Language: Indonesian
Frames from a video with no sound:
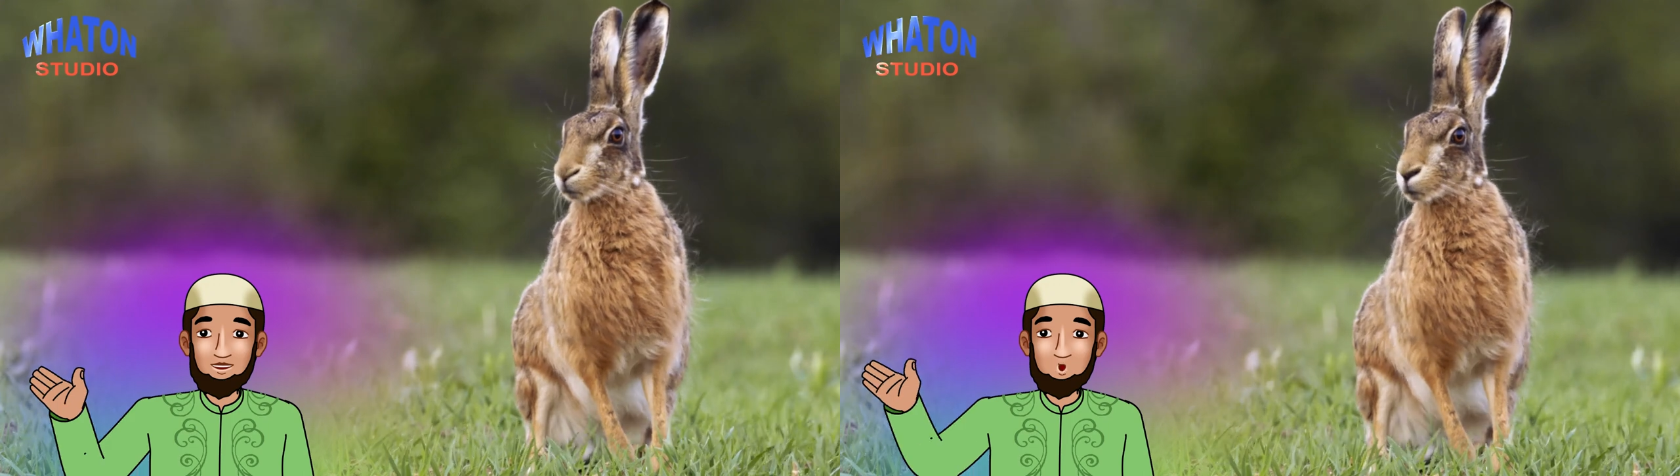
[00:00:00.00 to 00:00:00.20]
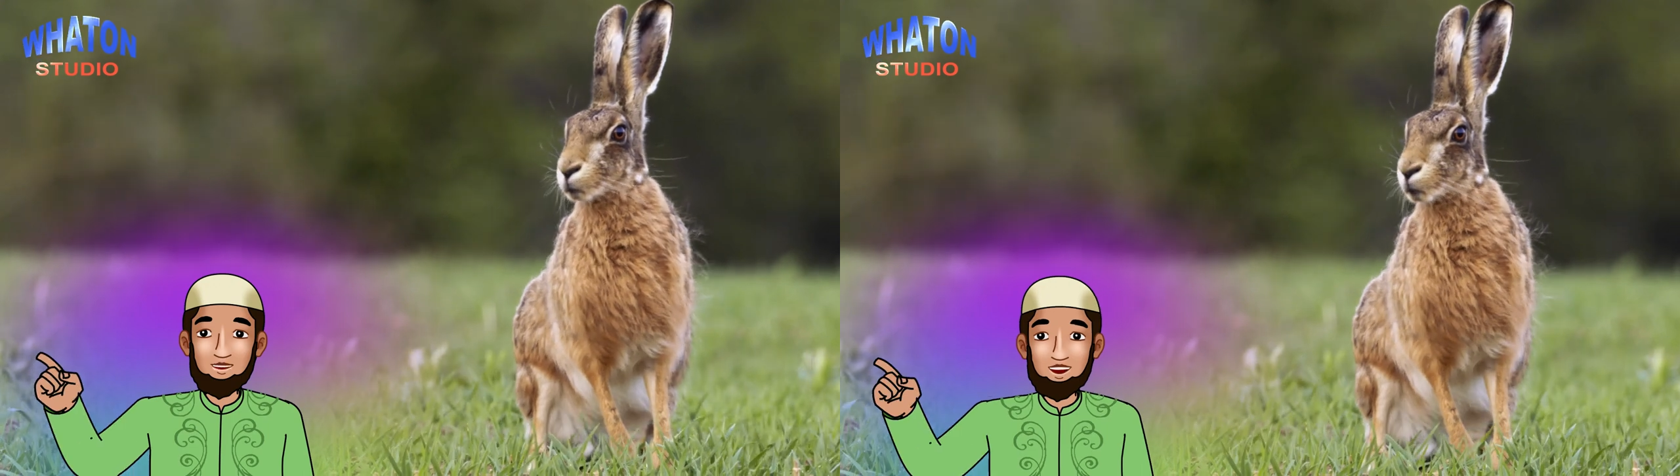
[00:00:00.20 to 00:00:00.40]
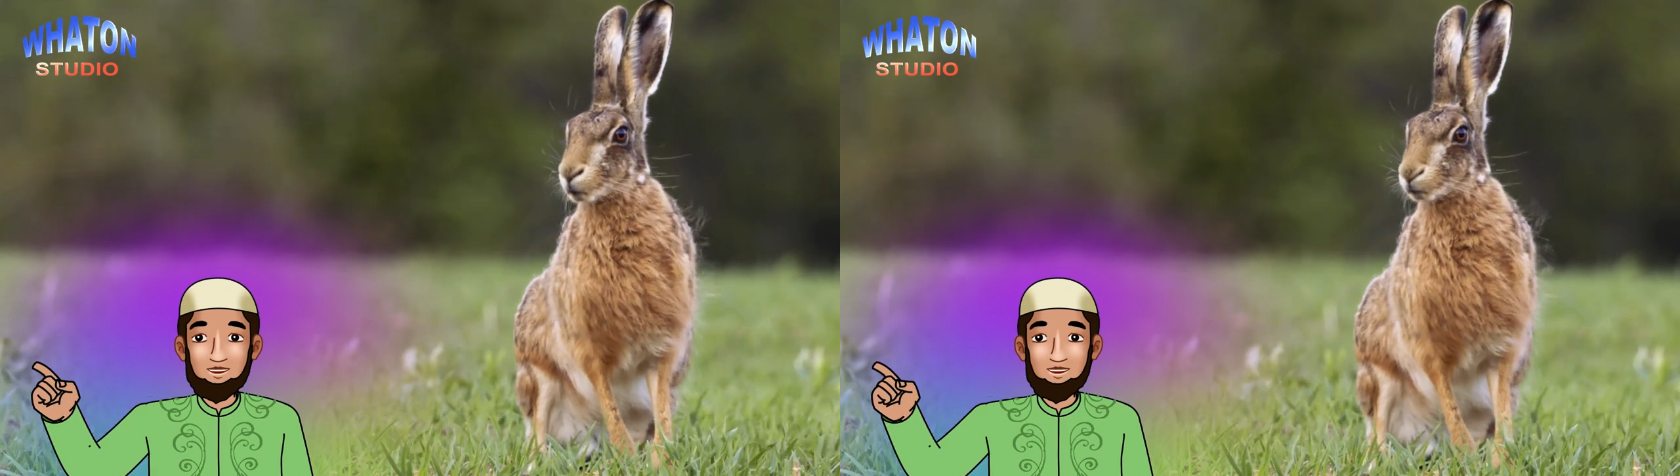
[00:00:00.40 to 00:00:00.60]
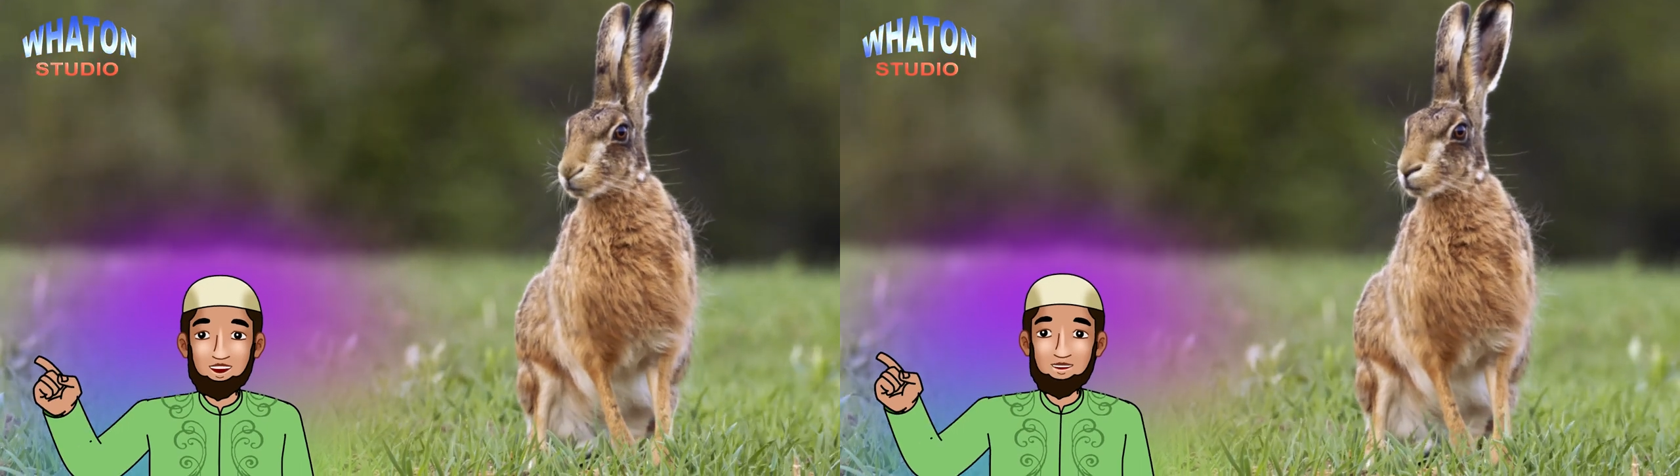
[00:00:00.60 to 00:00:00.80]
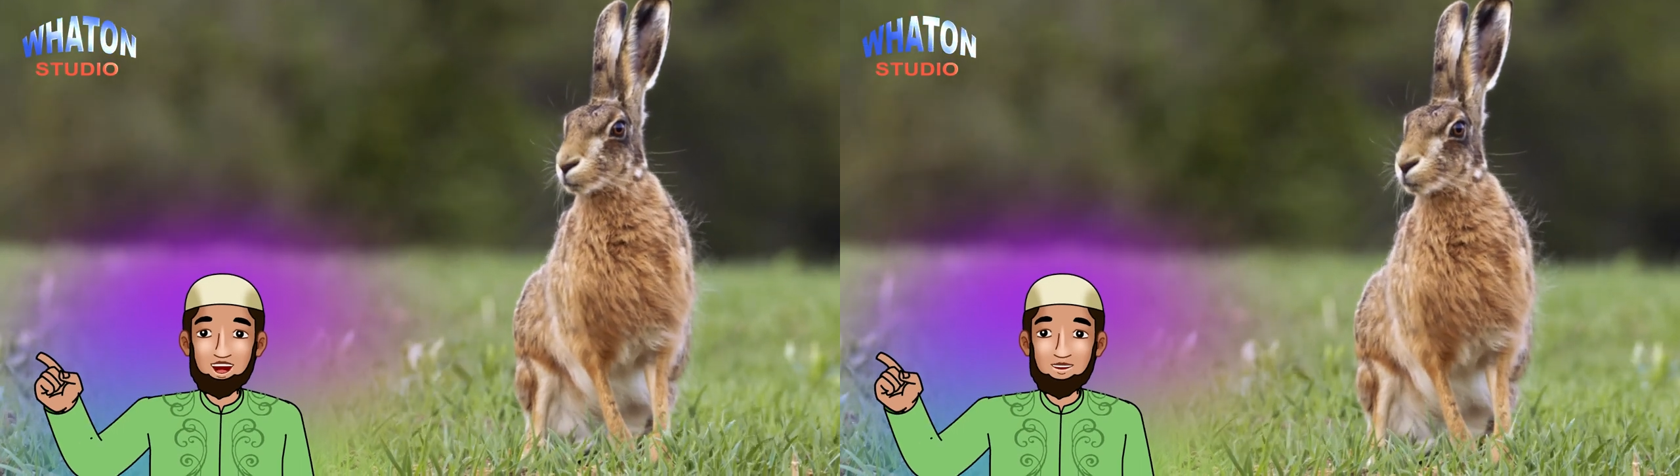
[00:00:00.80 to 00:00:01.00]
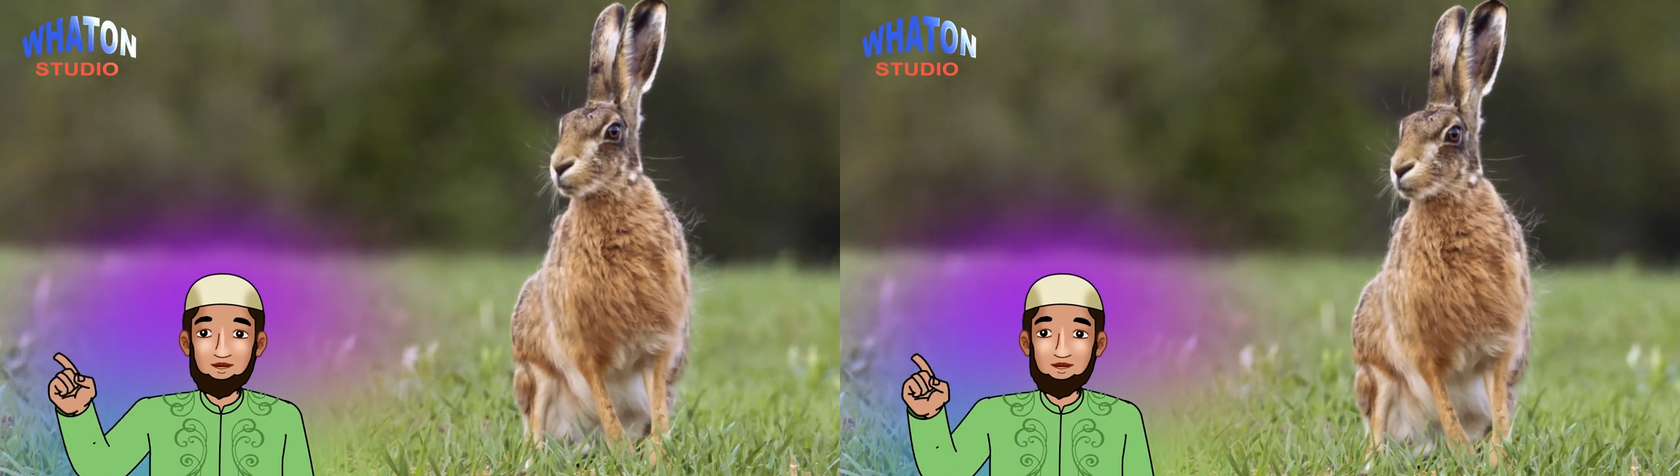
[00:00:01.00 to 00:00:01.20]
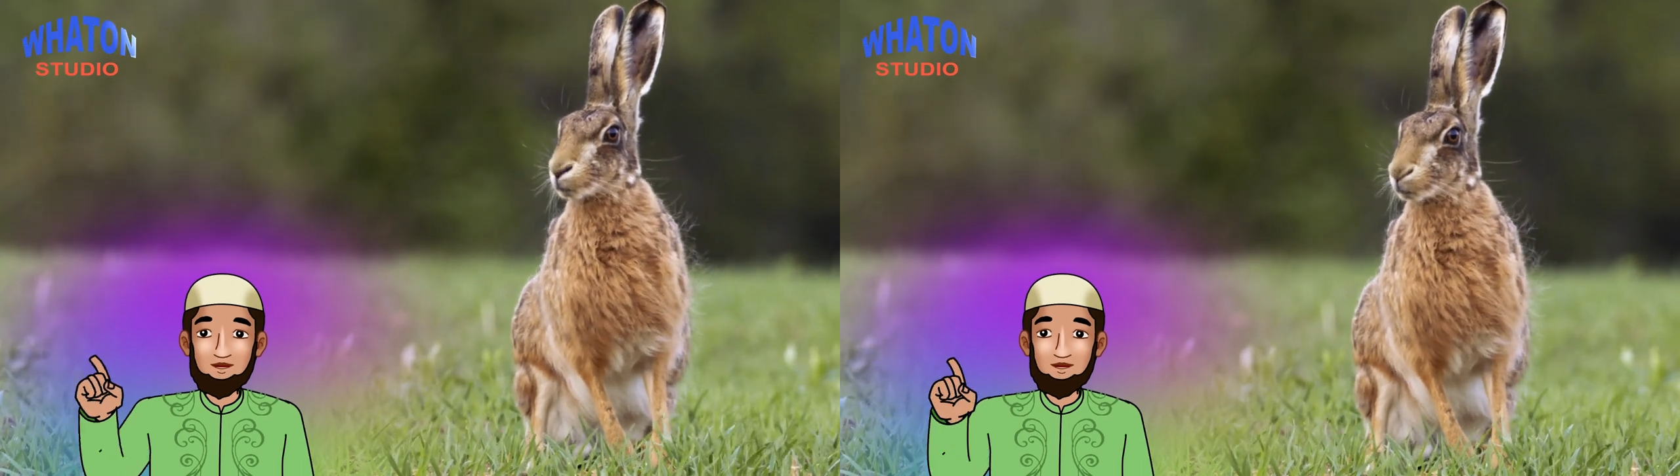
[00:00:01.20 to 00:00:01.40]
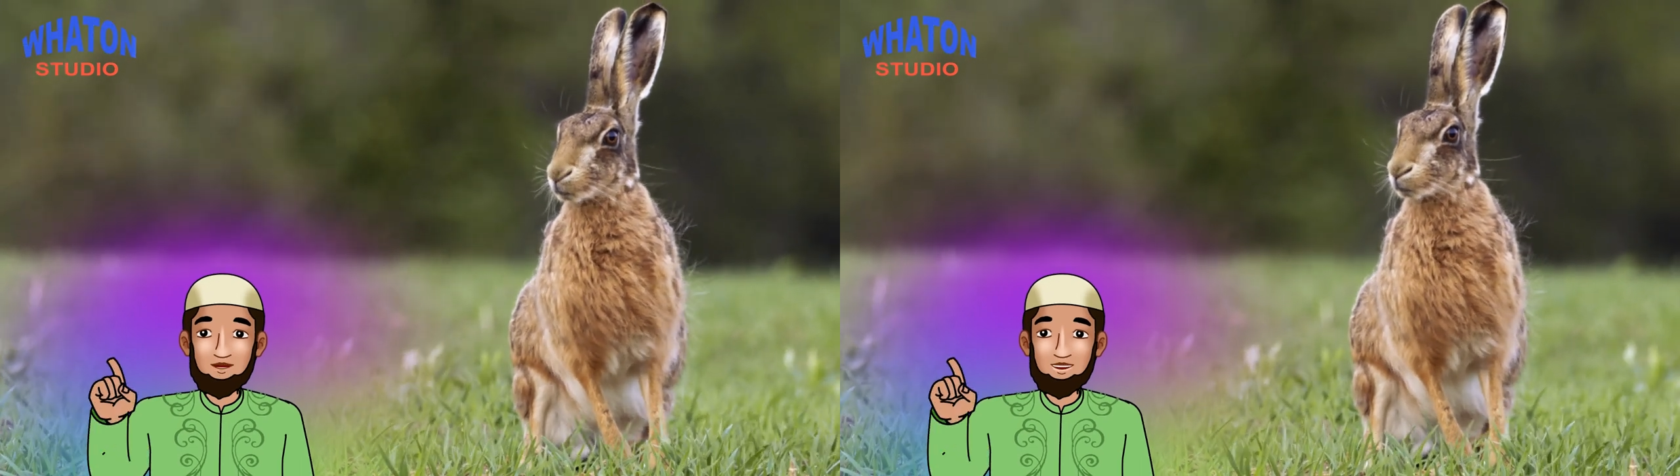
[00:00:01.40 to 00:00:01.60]
Turmudi mengatakan,
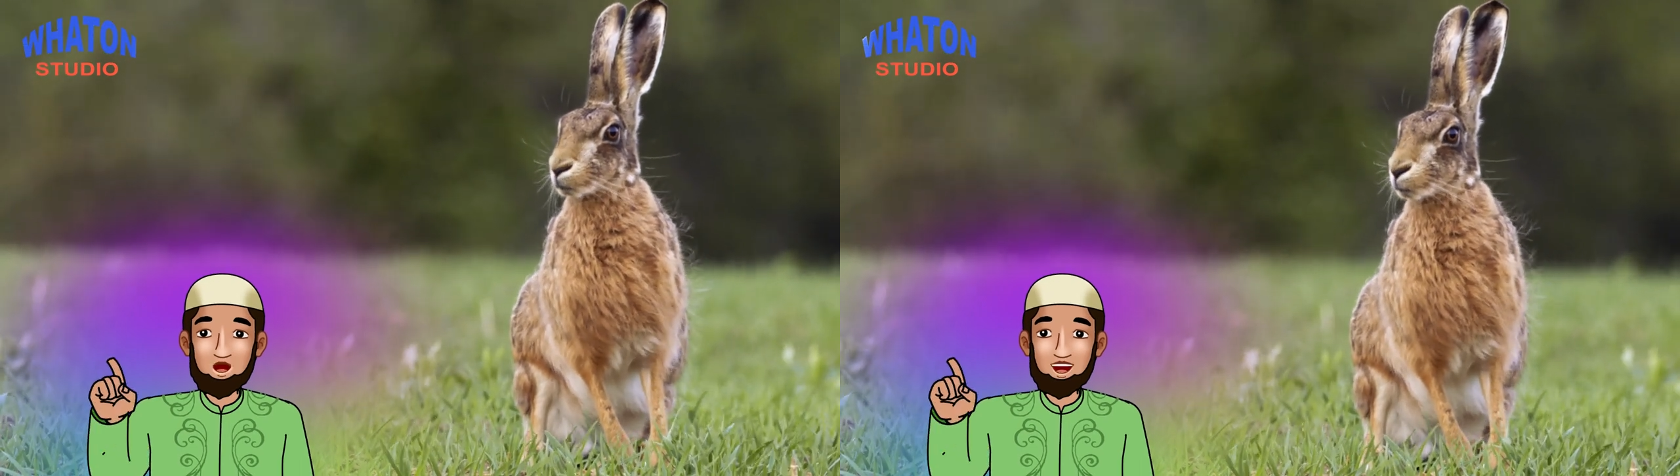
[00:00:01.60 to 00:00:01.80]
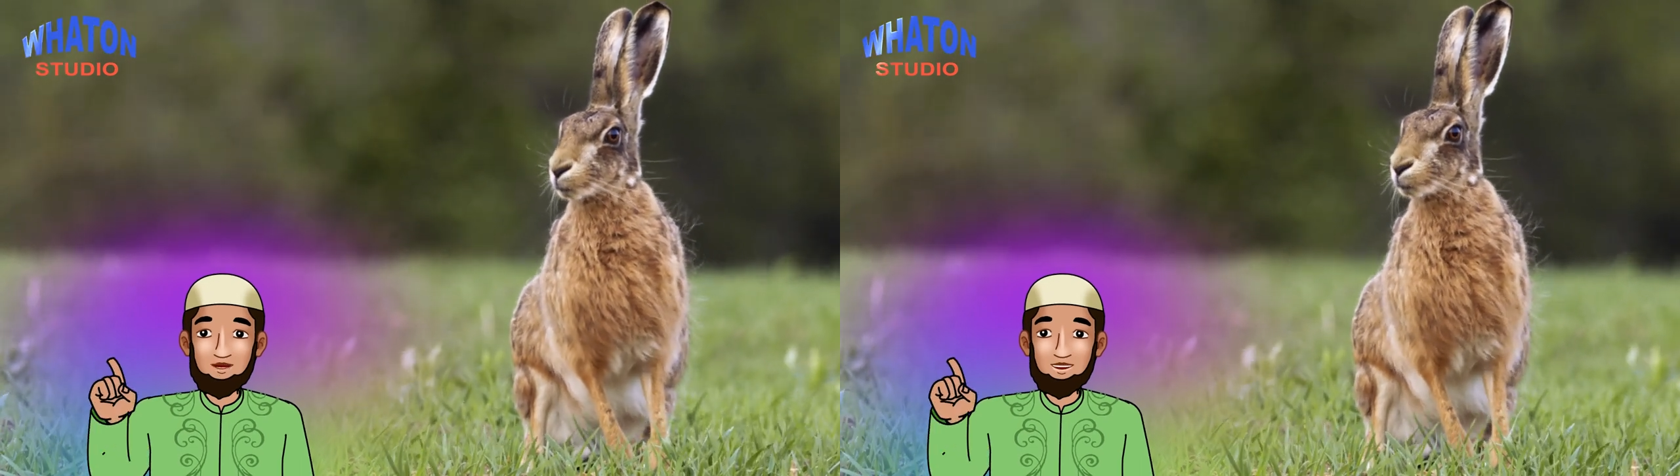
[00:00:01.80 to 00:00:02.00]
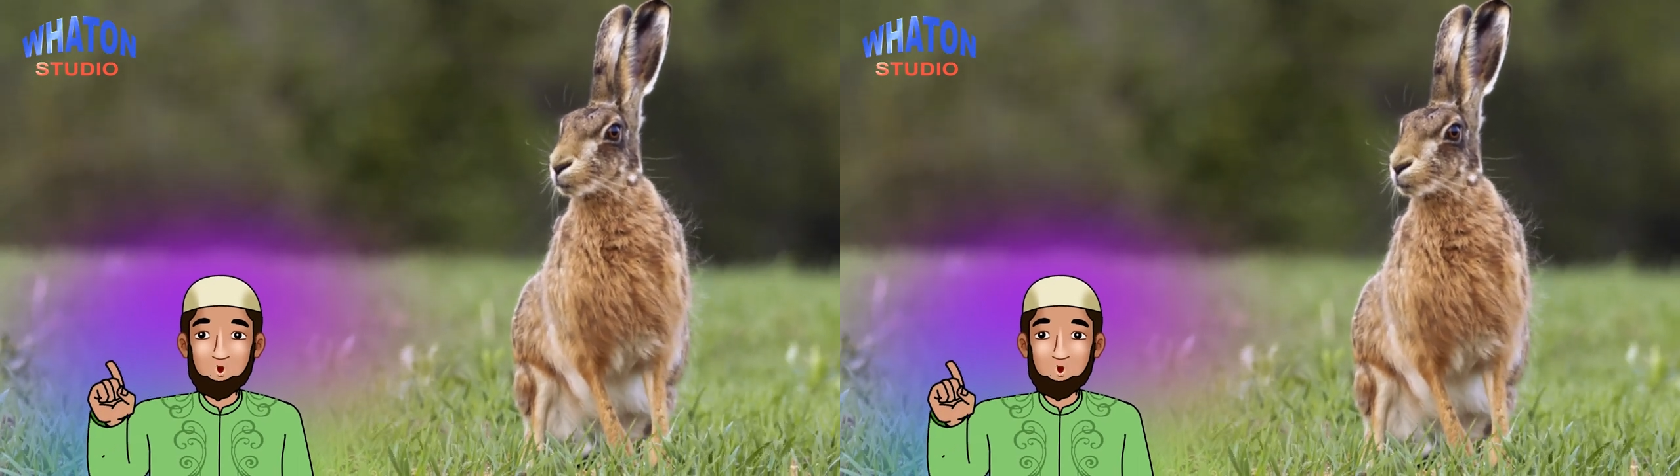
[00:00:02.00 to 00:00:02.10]
mayoritas